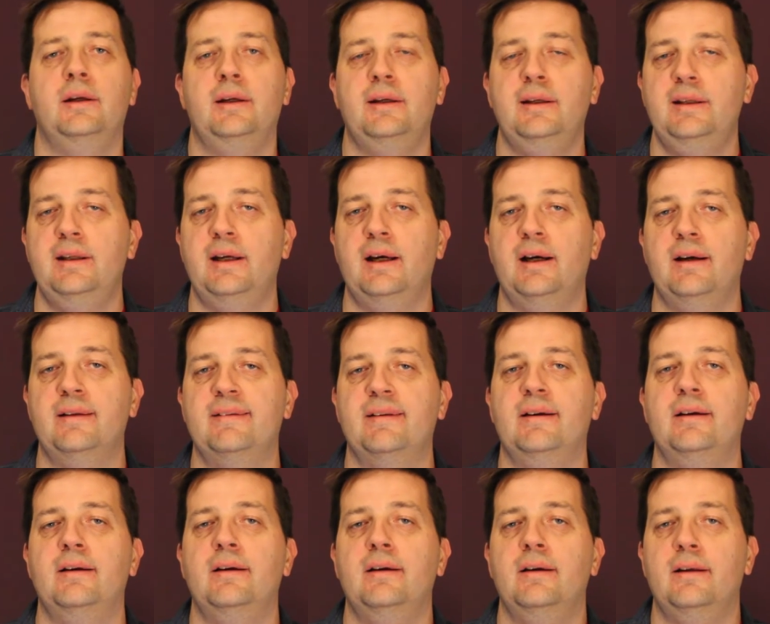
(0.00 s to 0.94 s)
Il y a
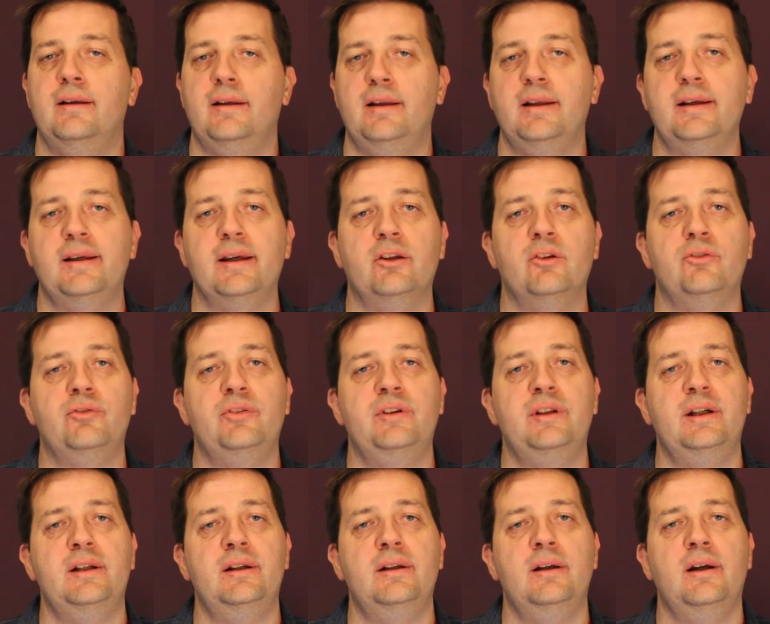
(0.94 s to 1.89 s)
atteint les quarts de
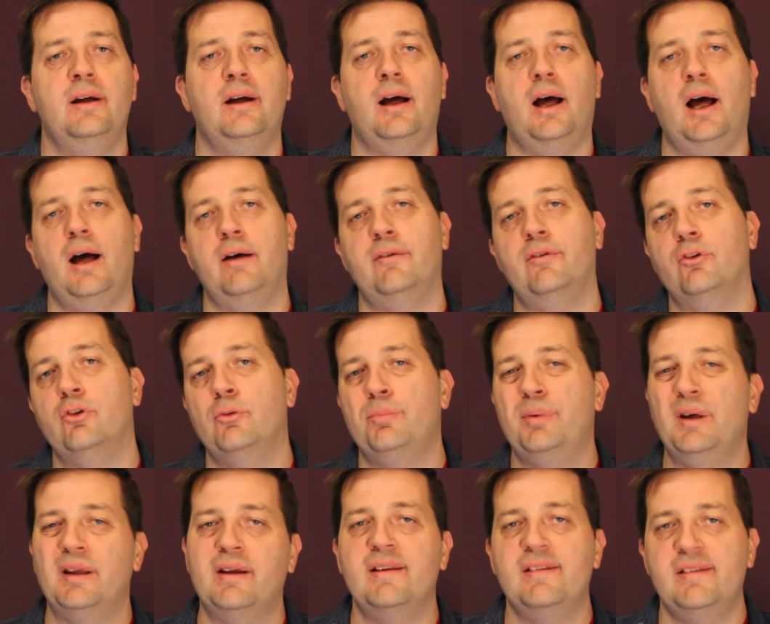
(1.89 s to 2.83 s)
finale avant de
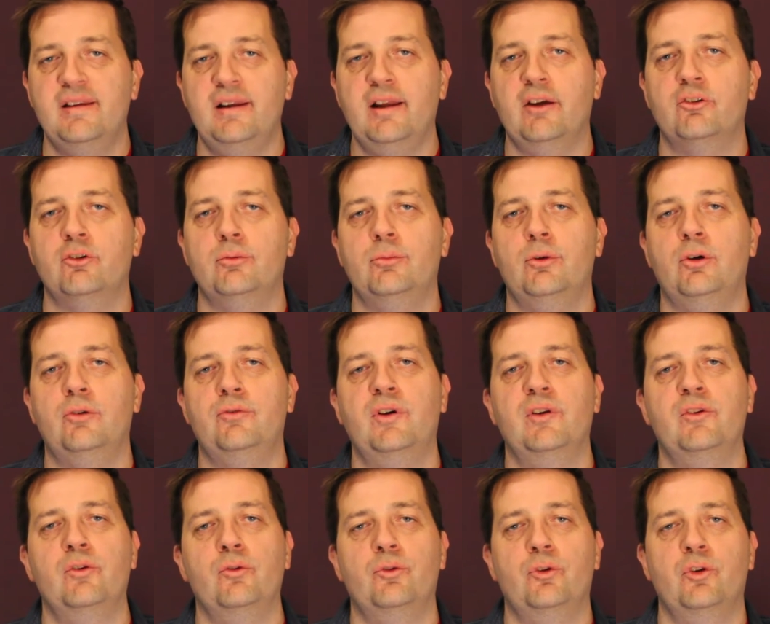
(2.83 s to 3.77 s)
perdre assez largement
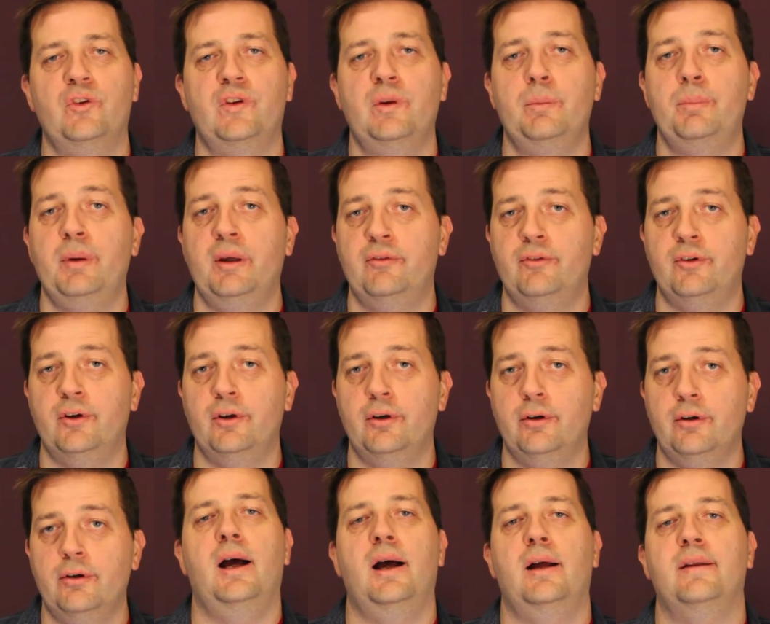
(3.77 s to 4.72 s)
face au Français Payfer
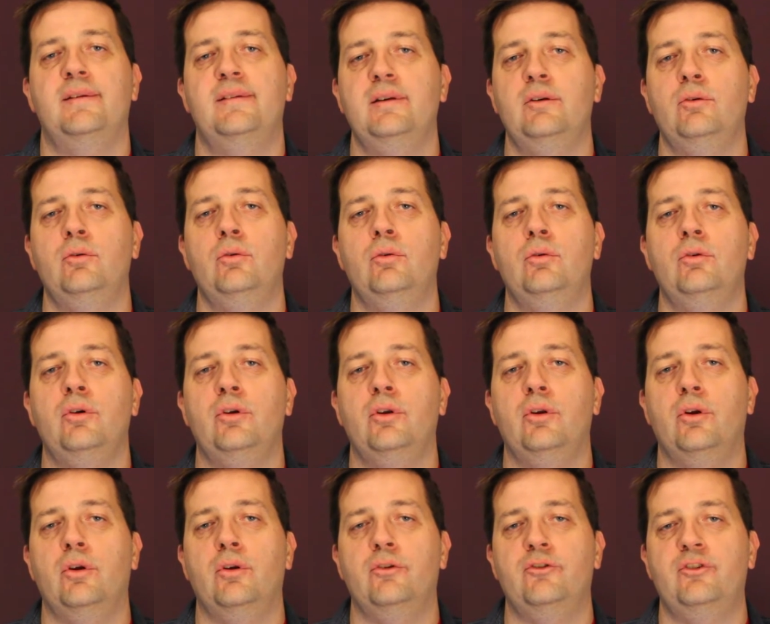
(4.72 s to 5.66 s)
À Séoul,
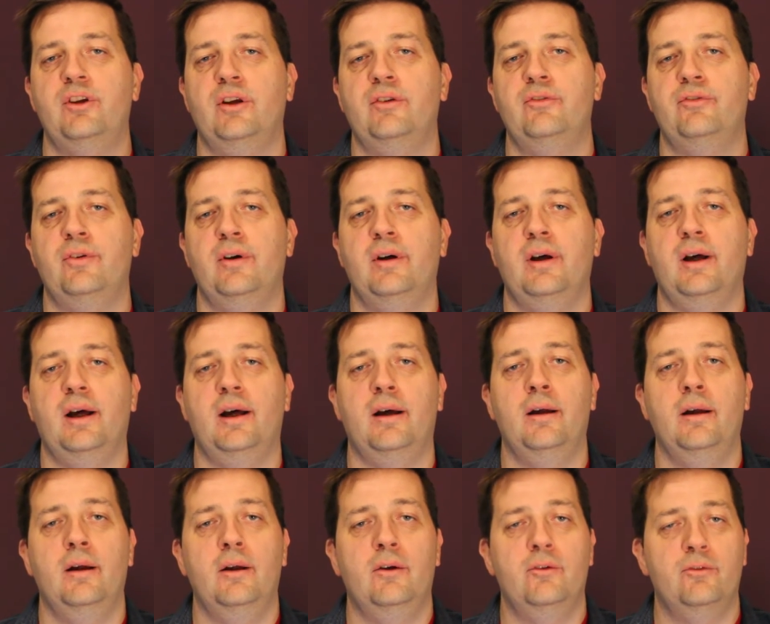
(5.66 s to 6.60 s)
euh, Jeff
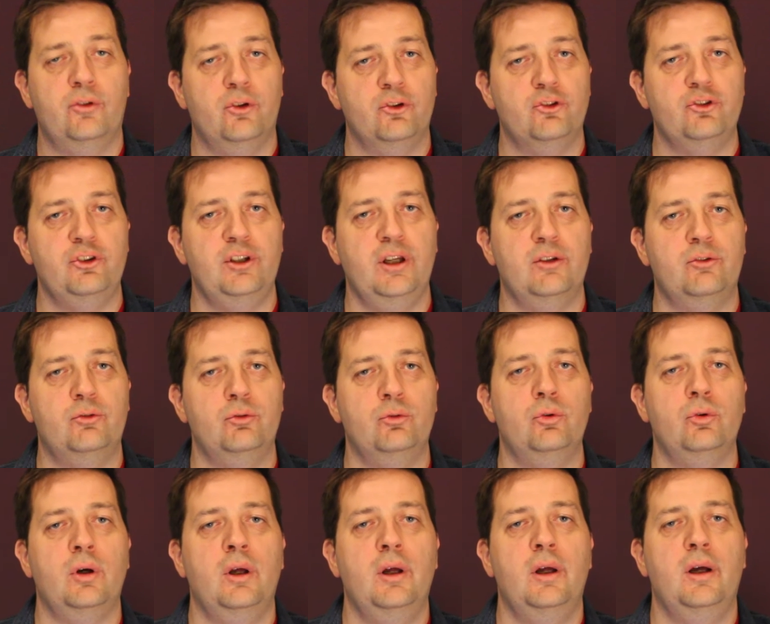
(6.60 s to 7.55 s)
a franchi un
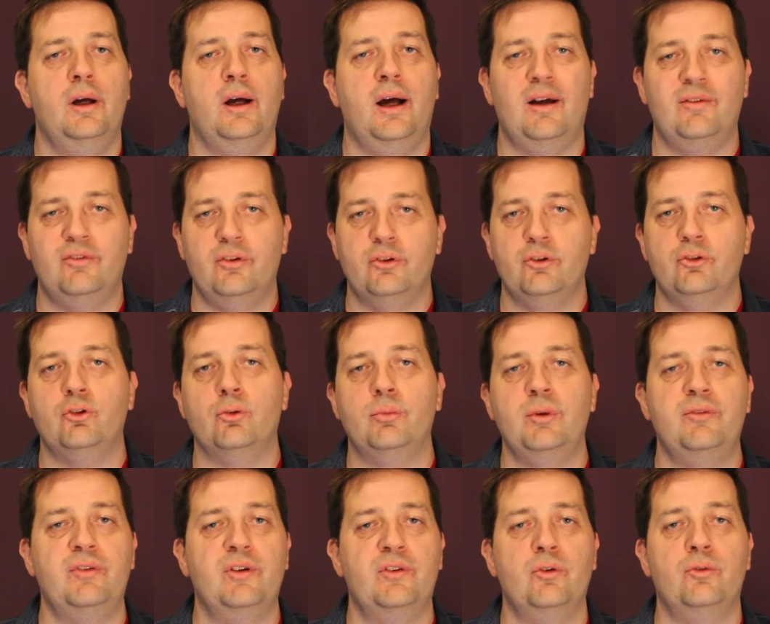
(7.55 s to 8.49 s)
tour avant de
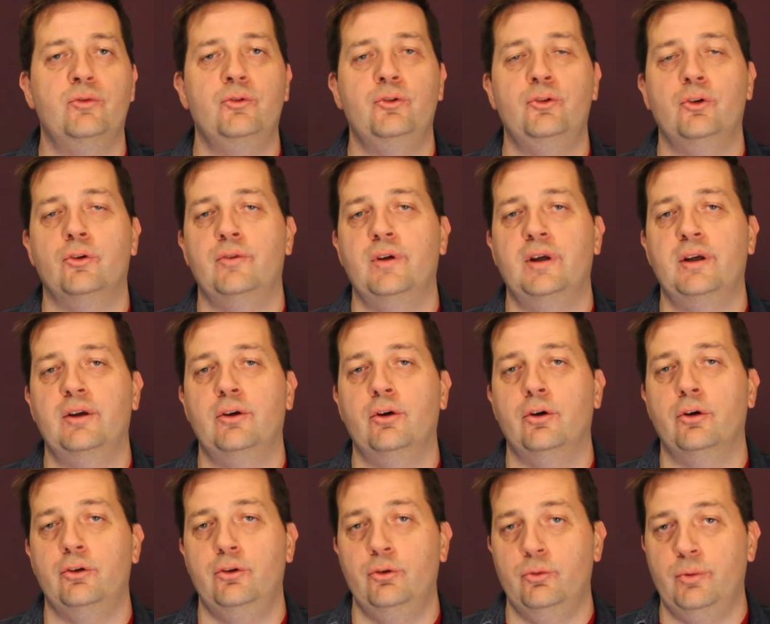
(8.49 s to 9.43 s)
tomber face au futur
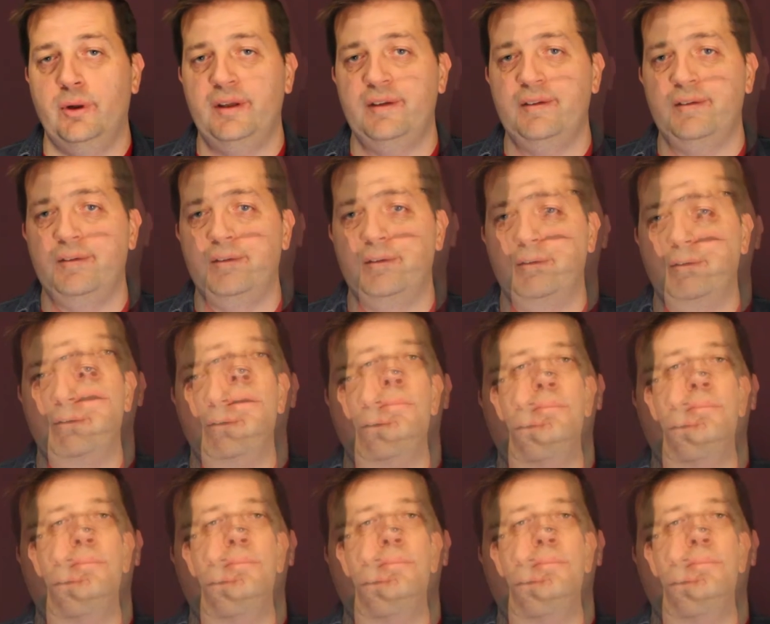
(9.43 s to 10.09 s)
vainqueur Hewitt.